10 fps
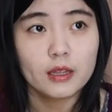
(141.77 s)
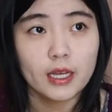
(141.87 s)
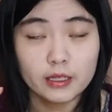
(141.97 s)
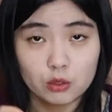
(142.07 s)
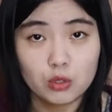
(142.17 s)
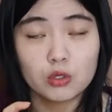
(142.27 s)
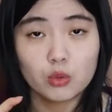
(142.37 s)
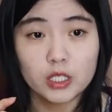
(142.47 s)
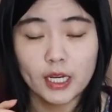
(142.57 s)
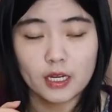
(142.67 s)
它的确是
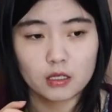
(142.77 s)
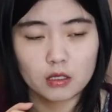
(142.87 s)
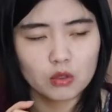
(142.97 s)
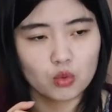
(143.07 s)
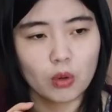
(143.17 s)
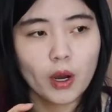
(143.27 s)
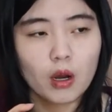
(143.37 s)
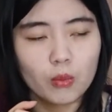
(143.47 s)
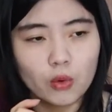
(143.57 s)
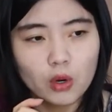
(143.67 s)
会产生很多
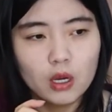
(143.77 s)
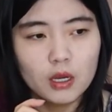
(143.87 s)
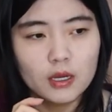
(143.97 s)
泡沫。